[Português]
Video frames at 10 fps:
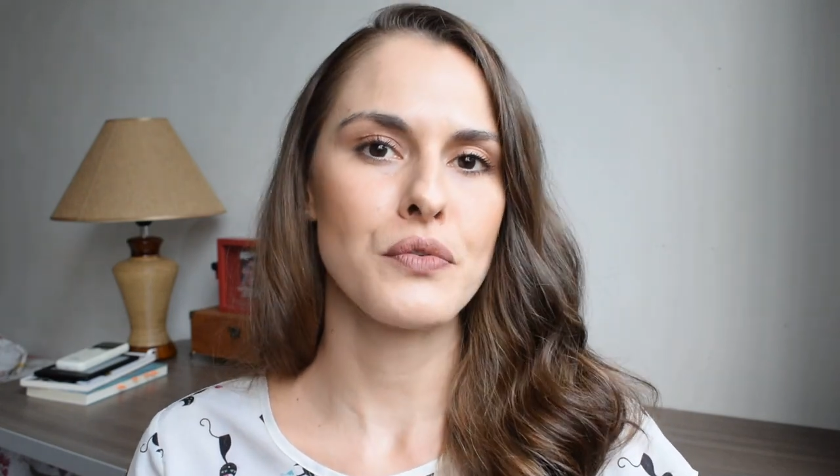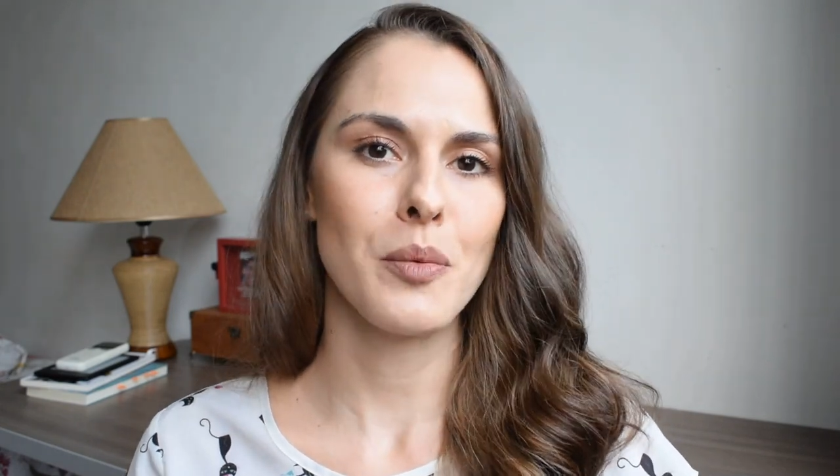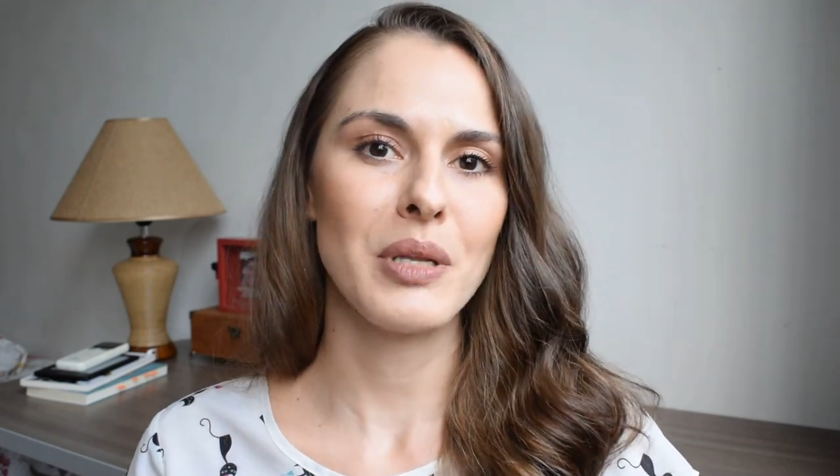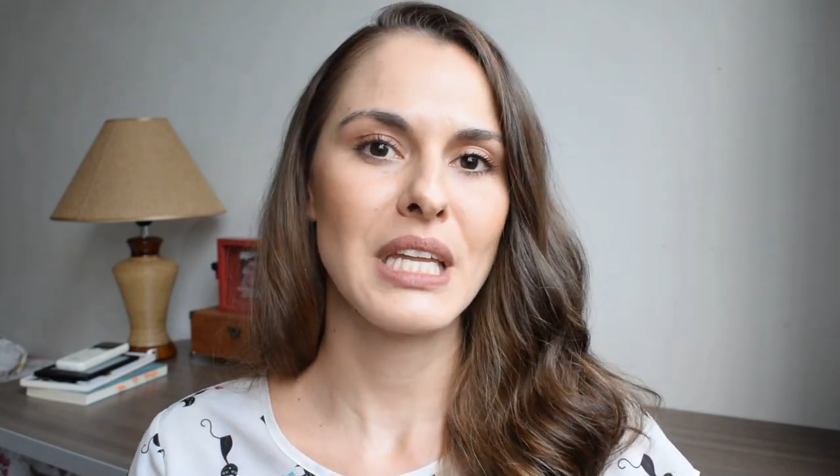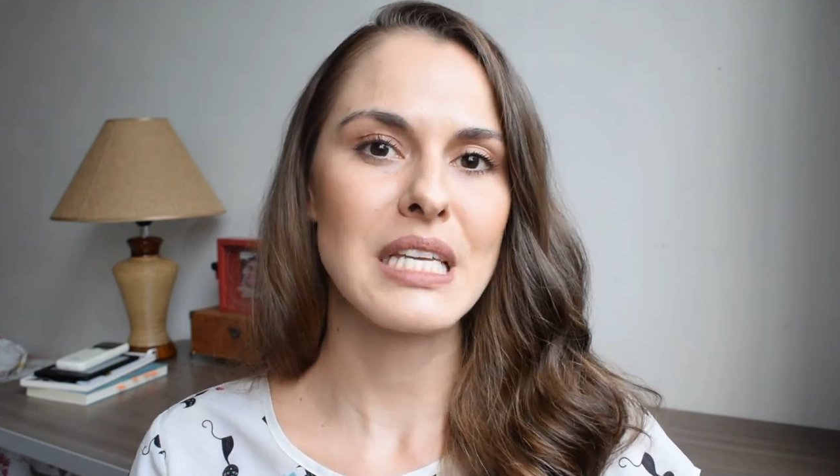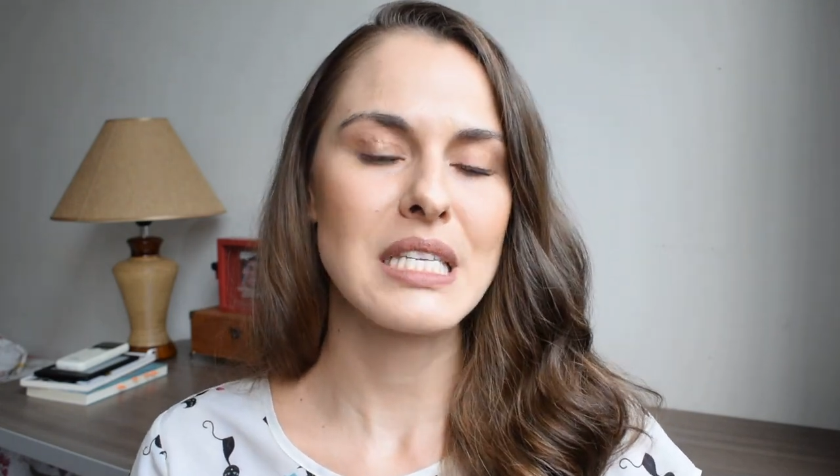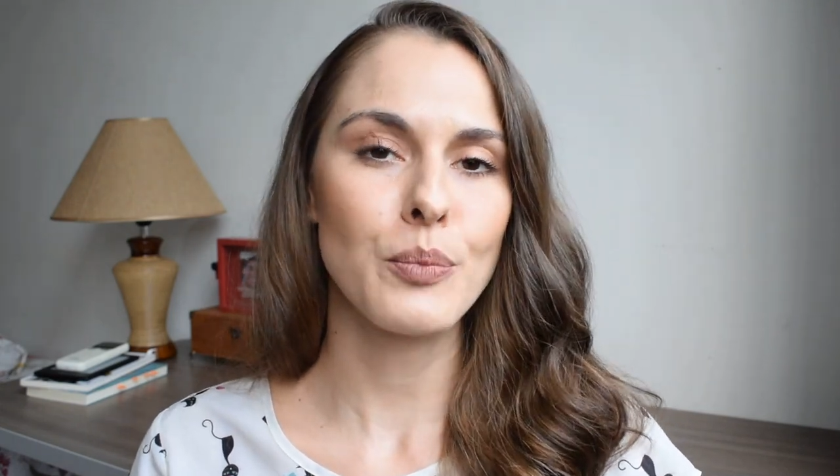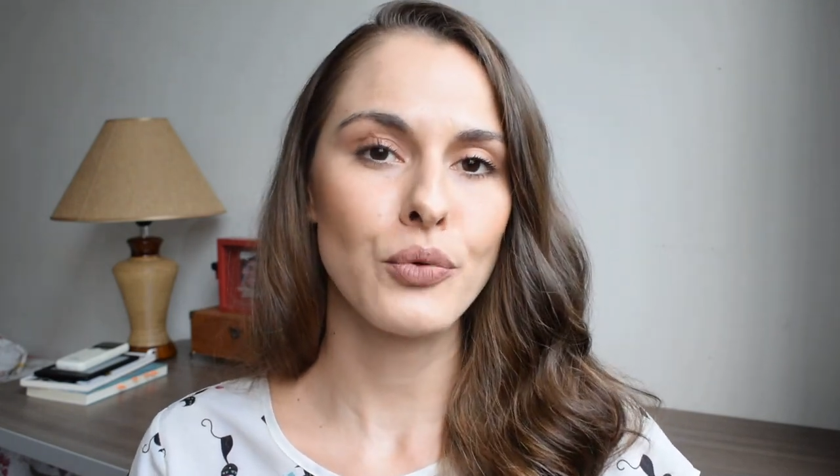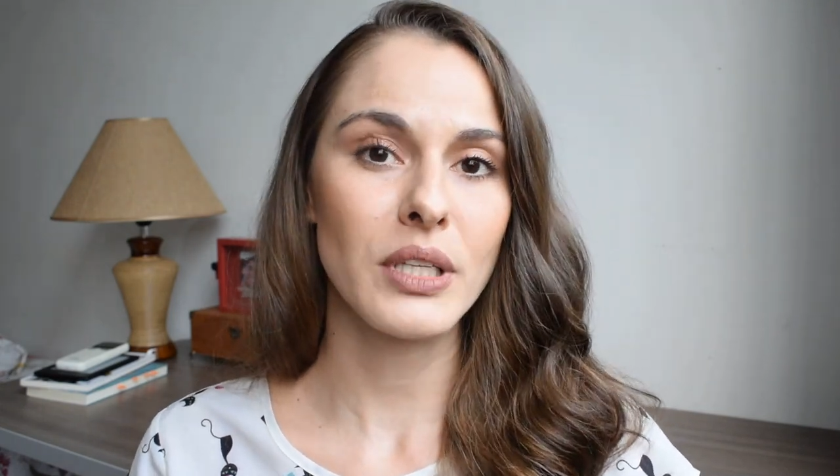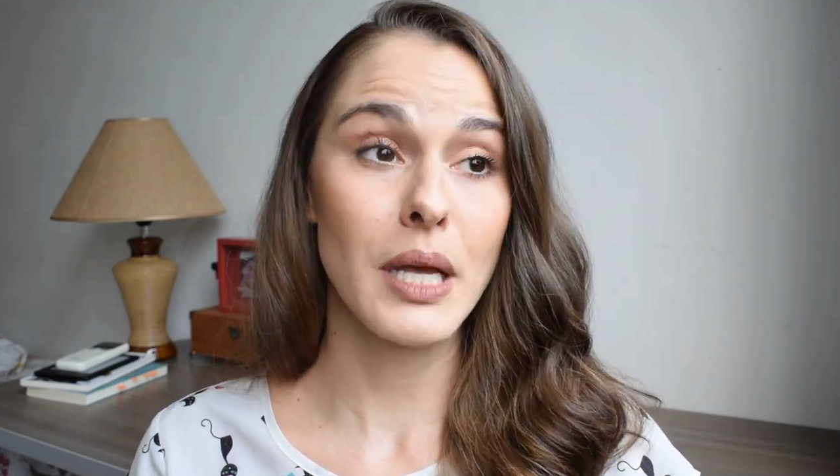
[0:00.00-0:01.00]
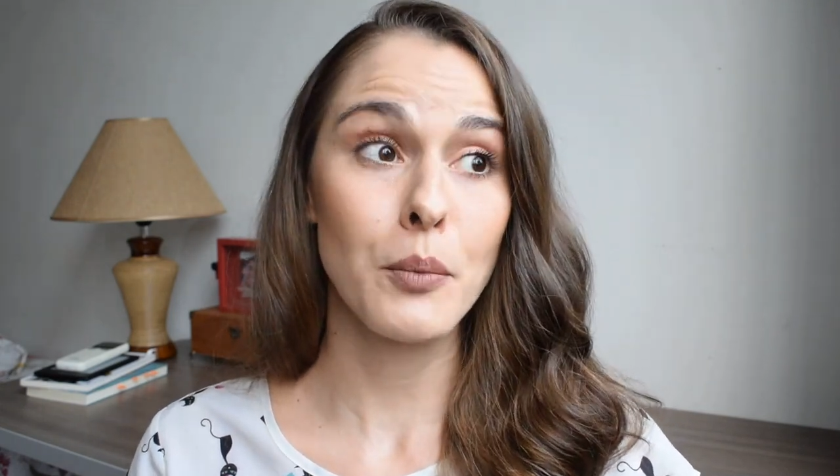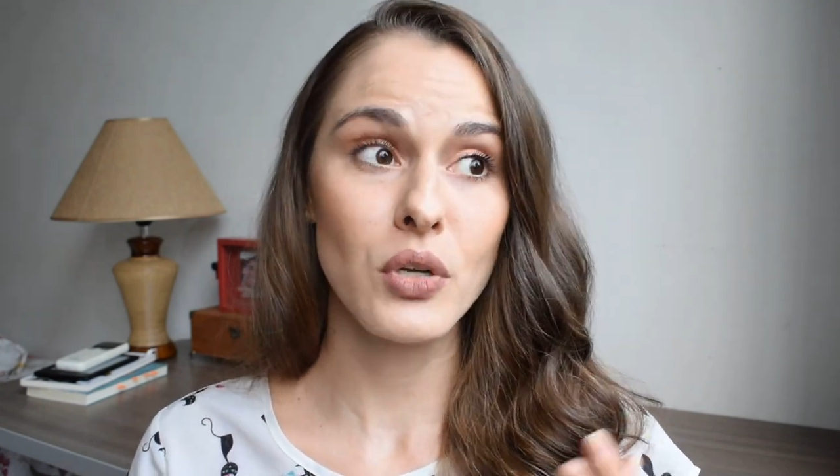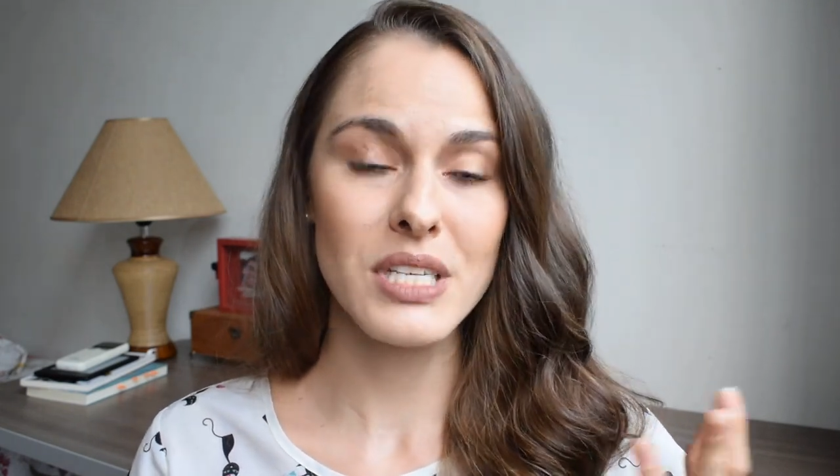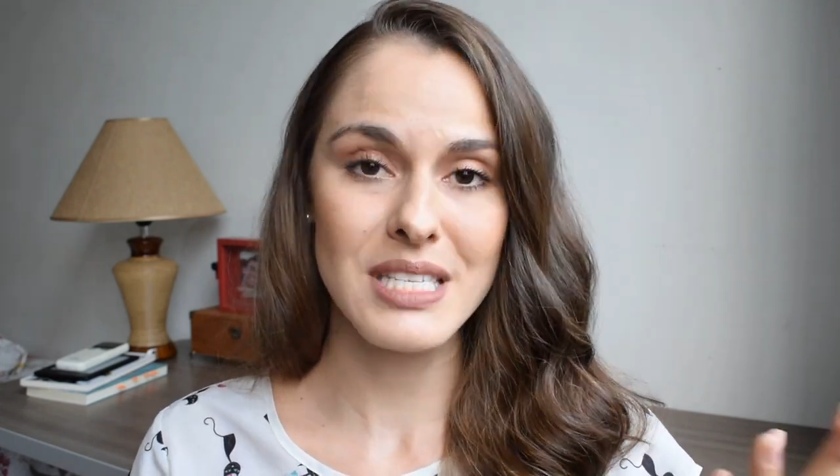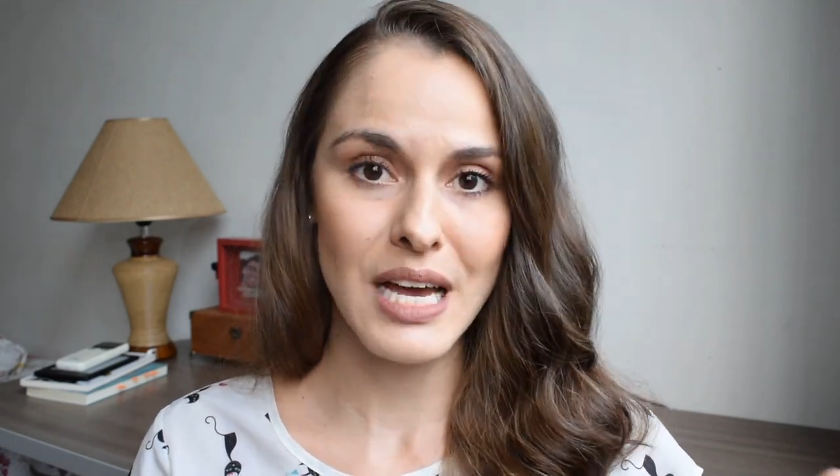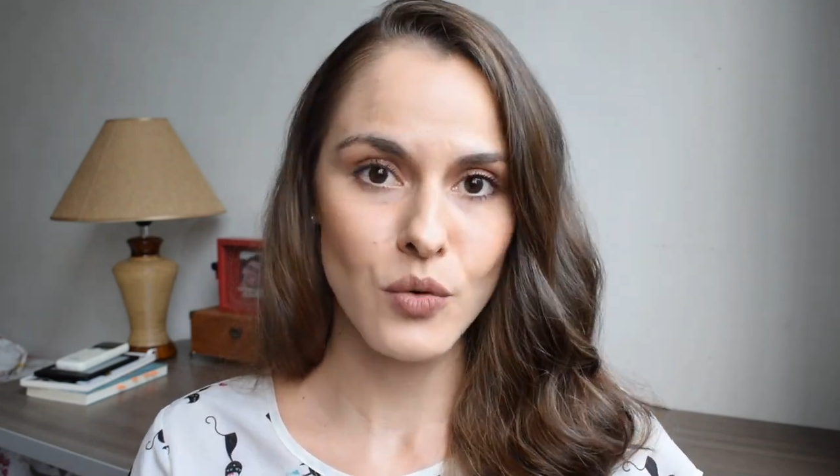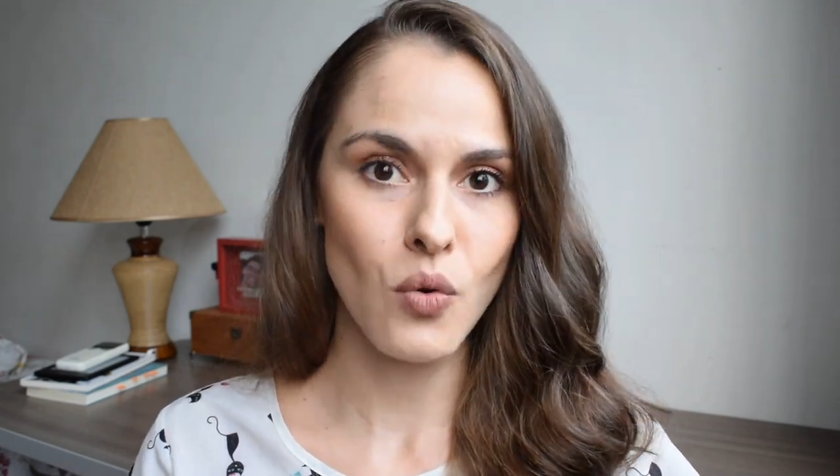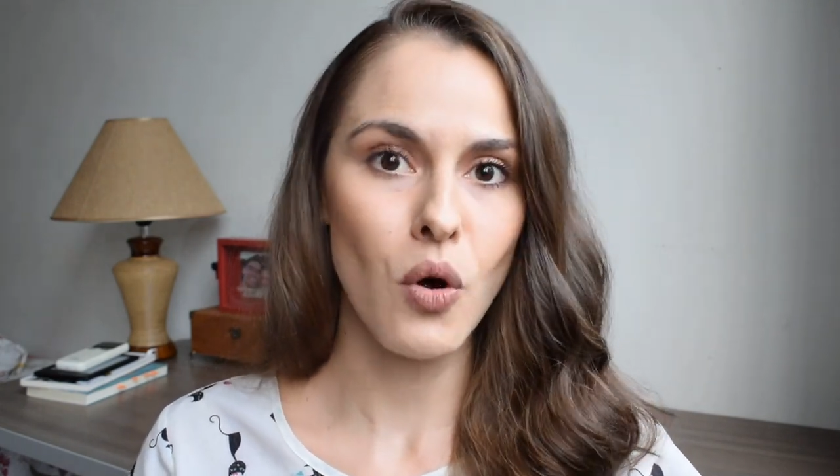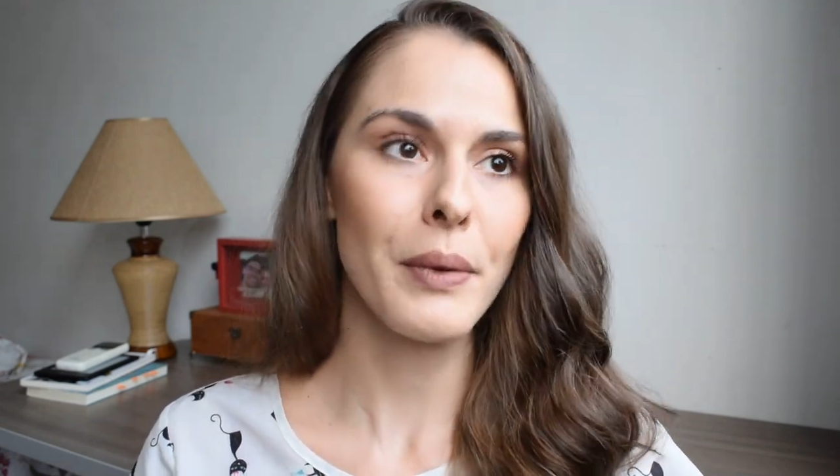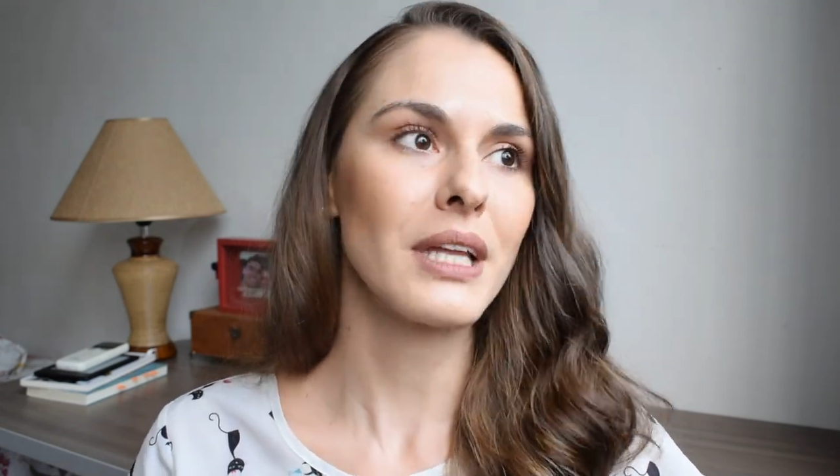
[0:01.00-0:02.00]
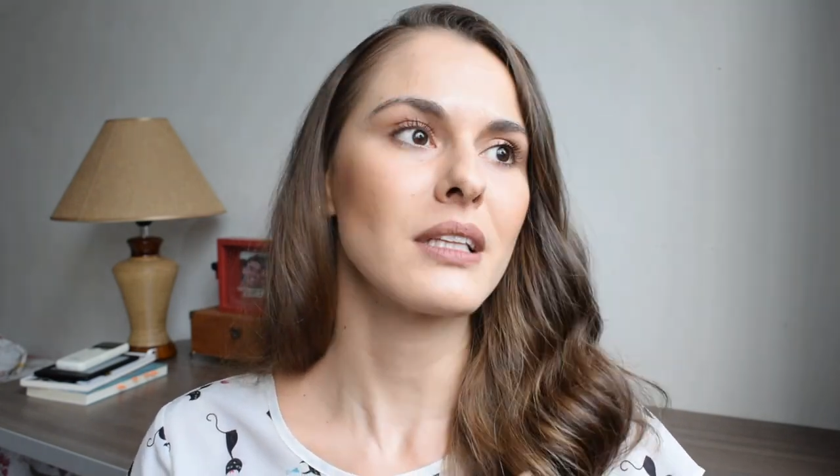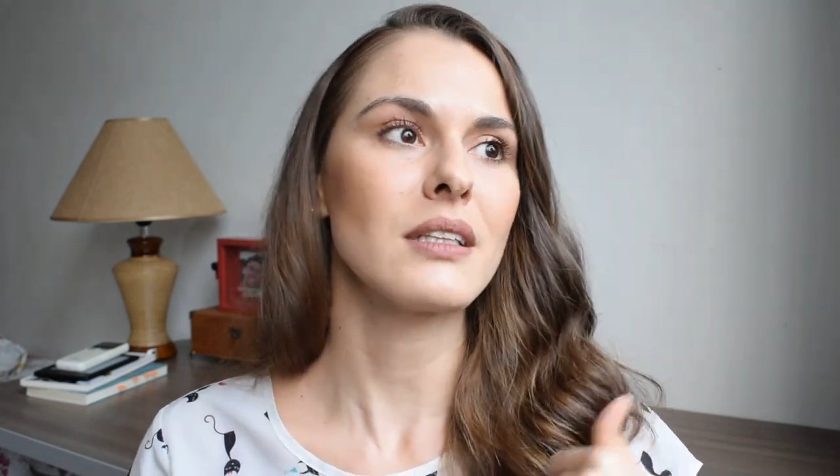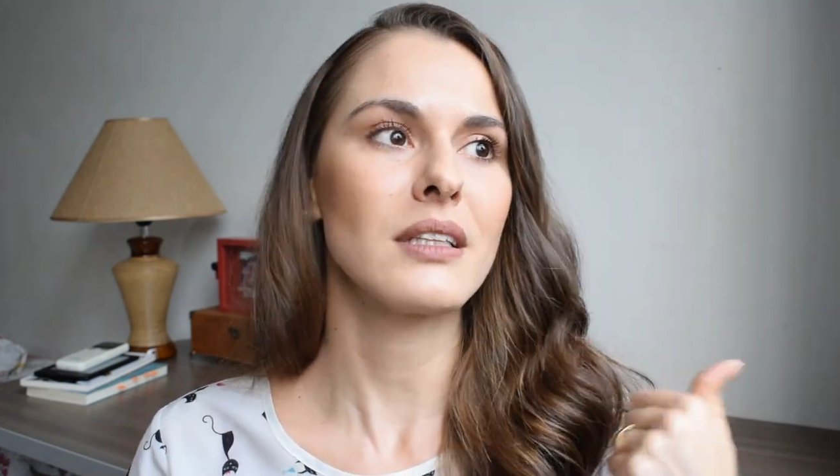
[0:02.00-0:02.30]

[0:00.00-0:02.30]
feminista por demonizar o homem,